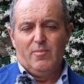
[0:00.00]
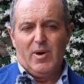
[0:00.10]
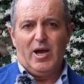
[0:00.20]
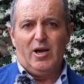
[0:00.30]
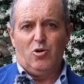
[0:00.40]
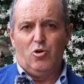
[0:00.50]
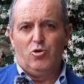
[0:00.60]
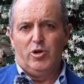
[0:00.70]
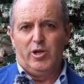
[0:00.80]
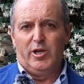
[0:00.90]
ma
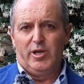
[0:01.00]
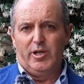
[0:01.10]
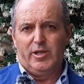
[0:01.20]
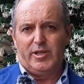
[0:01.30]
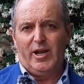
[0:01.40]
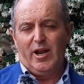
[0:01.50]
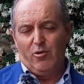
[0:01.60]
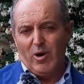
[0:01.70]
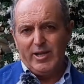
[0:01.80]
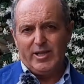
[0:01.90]
con eh, tre
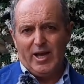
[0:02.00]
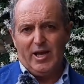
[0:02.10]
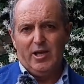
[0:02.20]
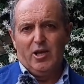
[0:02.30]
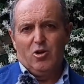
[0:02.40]
annualità